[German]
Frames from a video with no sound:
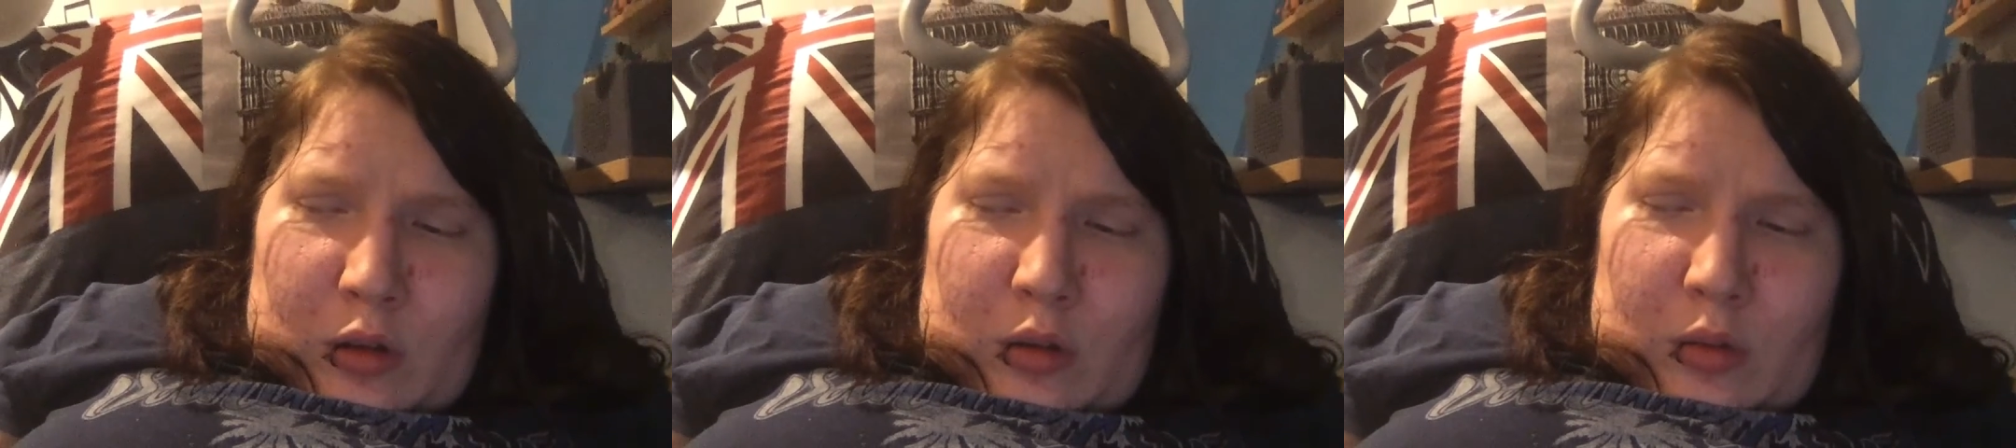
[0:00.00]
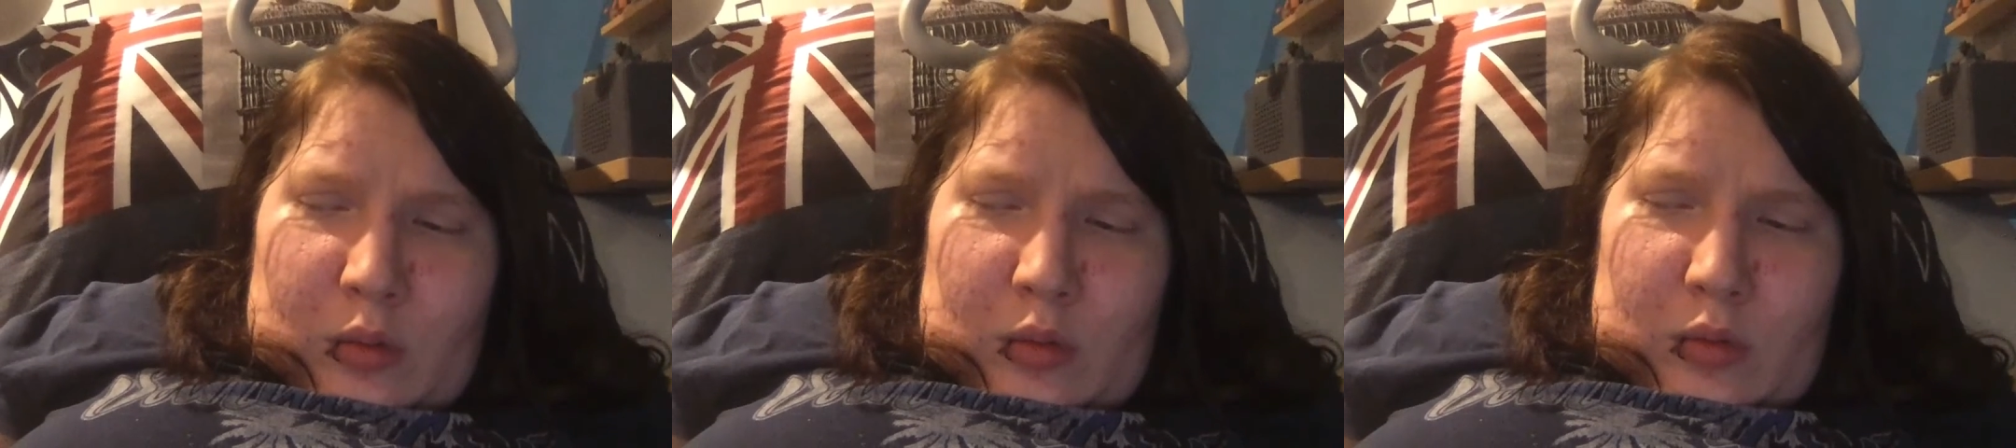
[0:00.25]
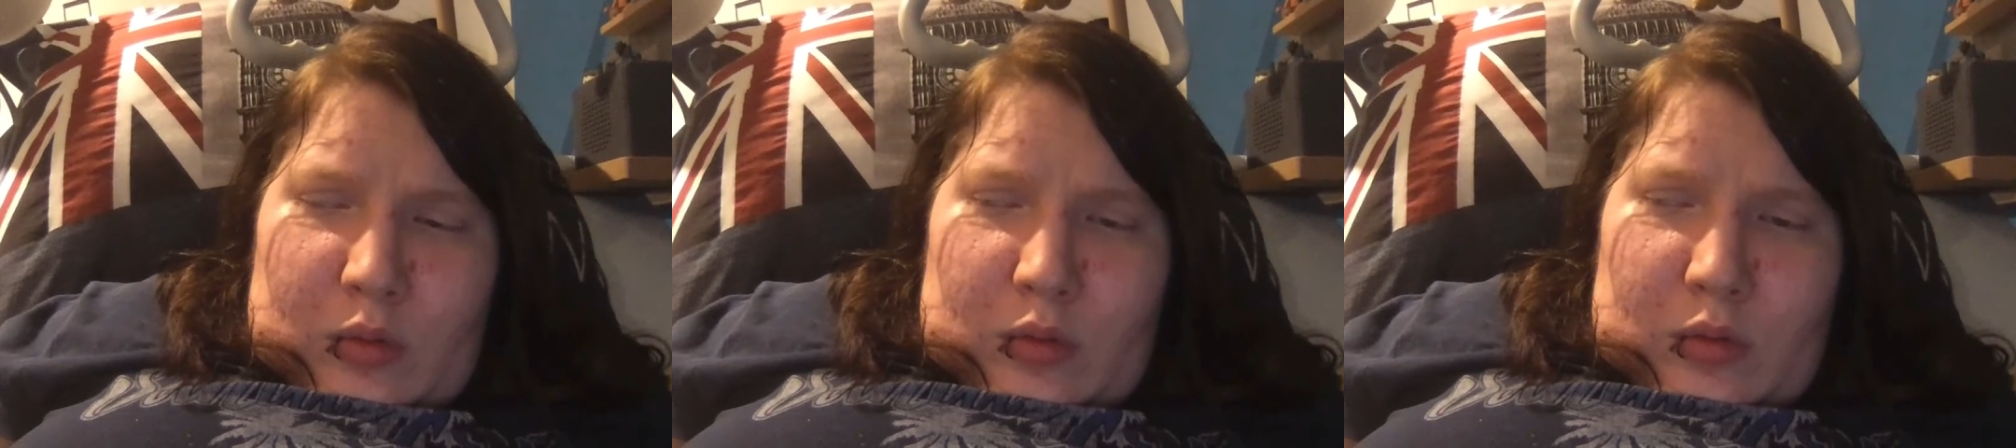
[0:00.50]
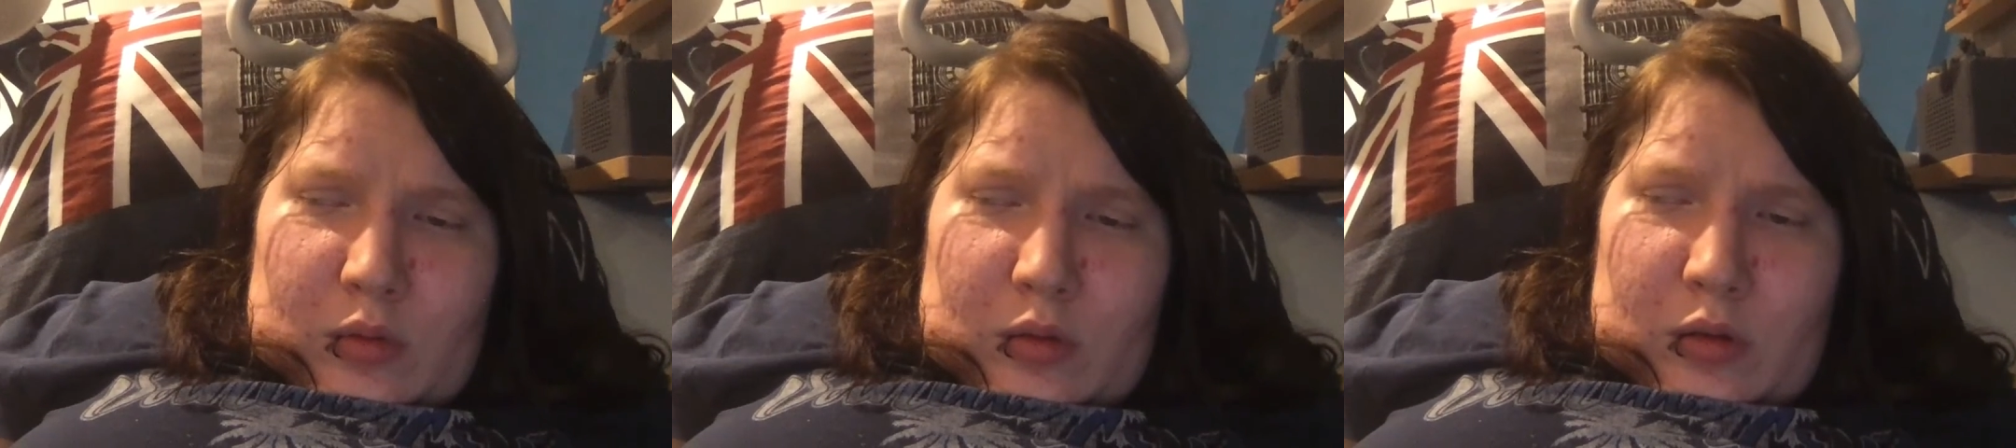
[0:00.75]

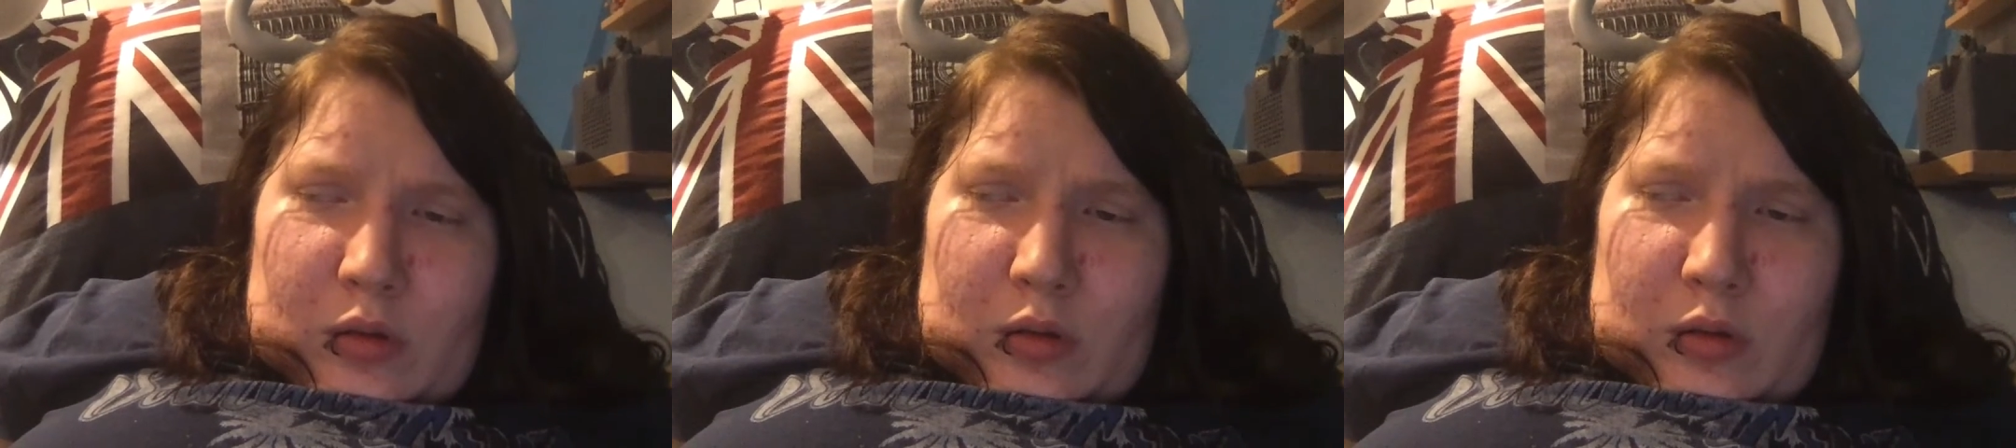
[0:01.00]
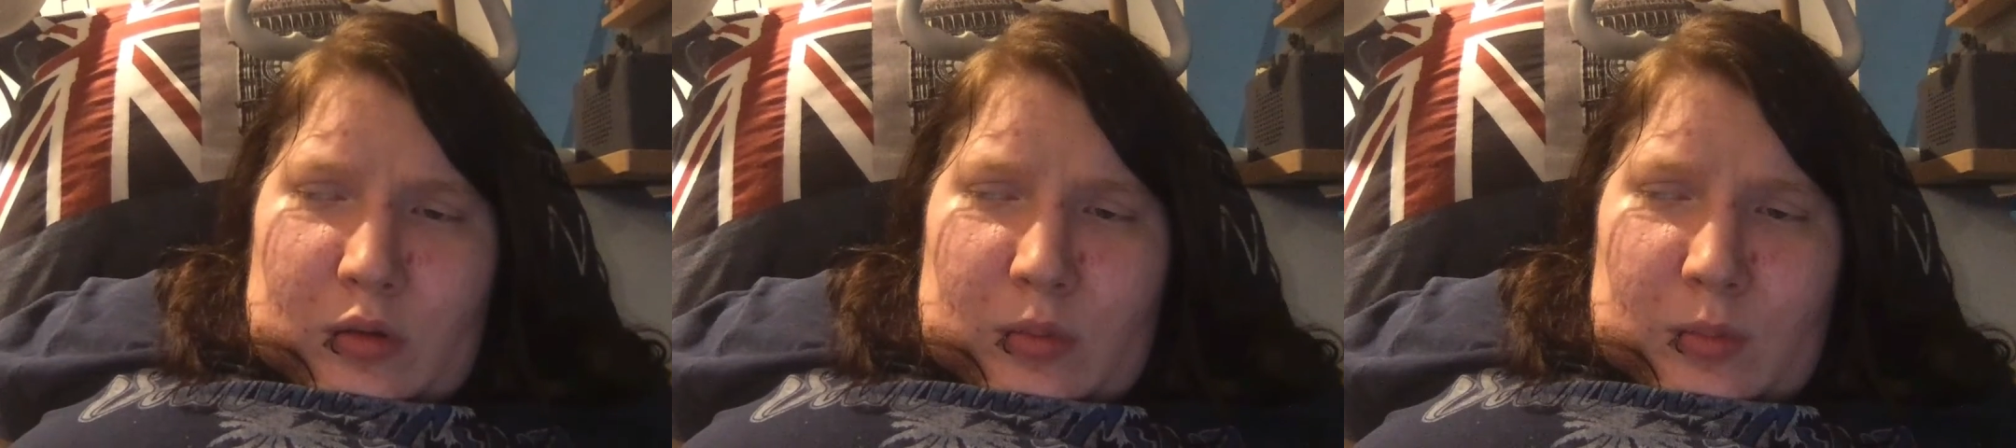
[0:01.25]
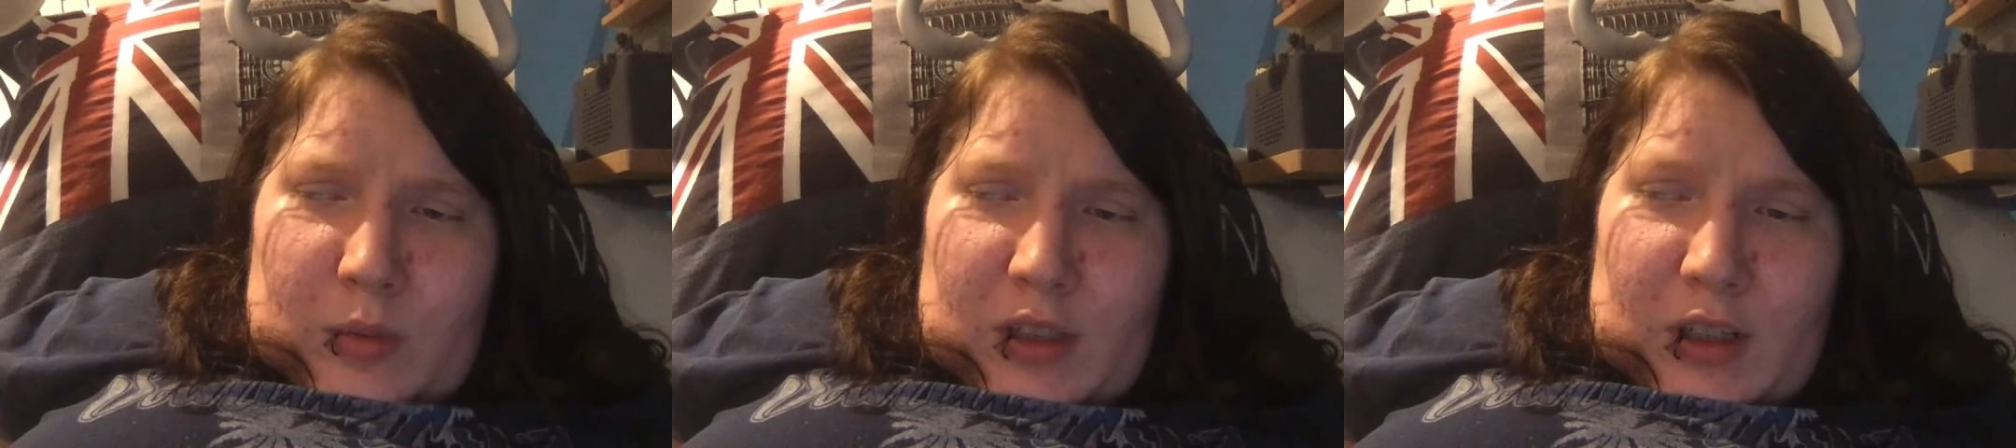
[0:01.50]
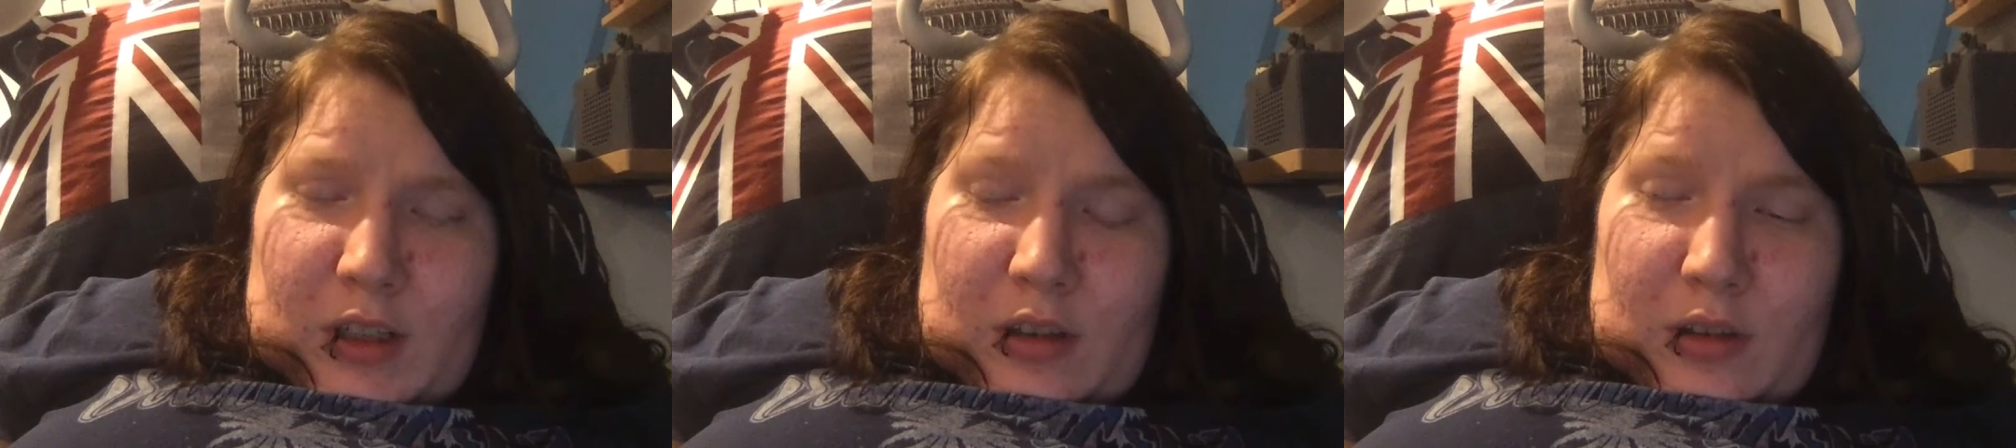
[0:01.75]
Und mir
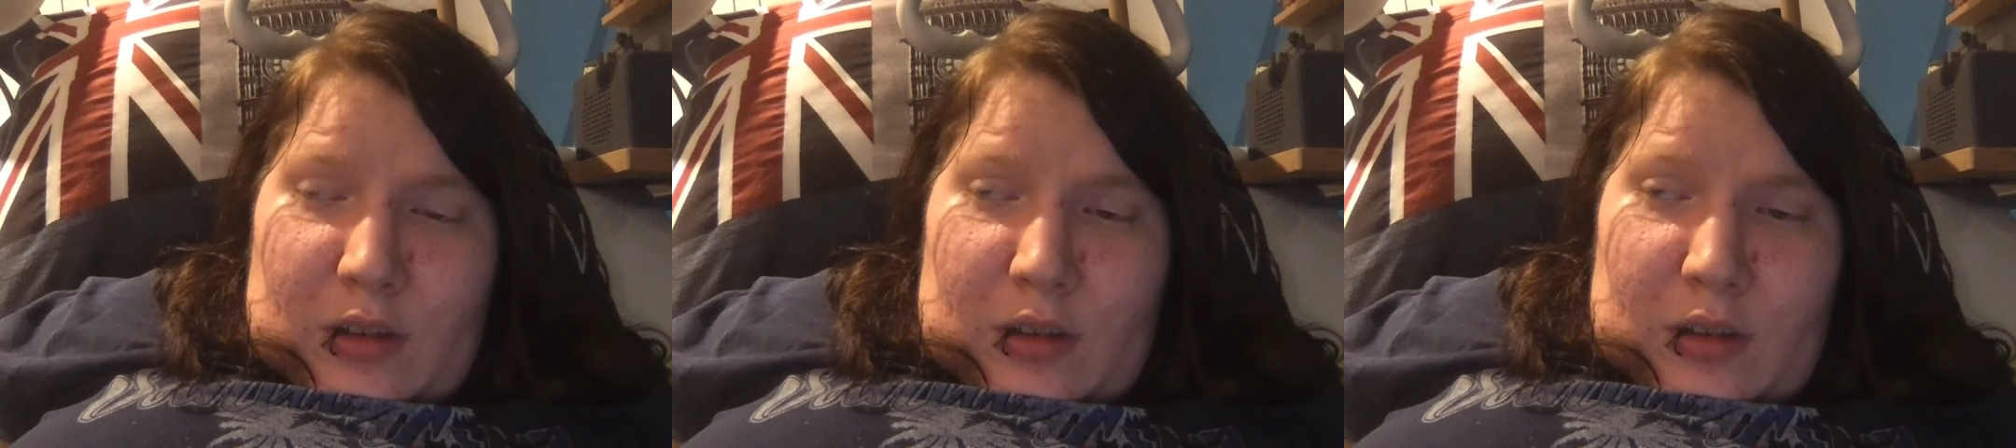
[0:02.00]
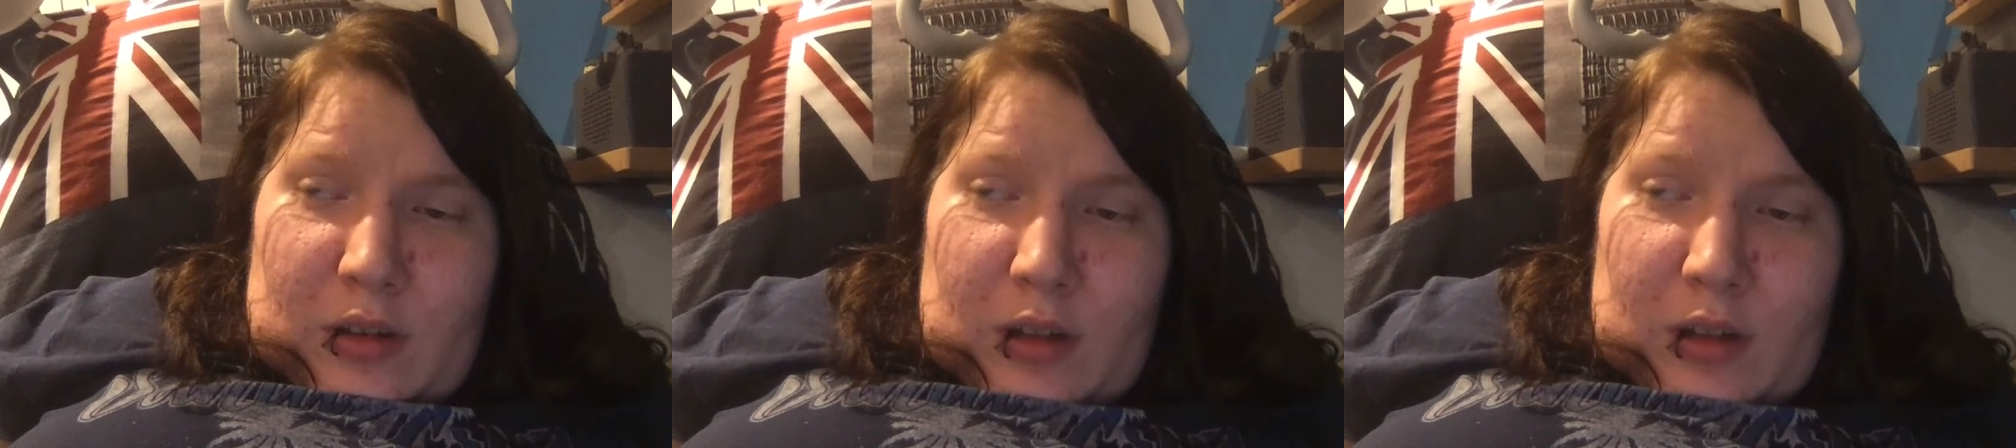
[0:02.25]
geht's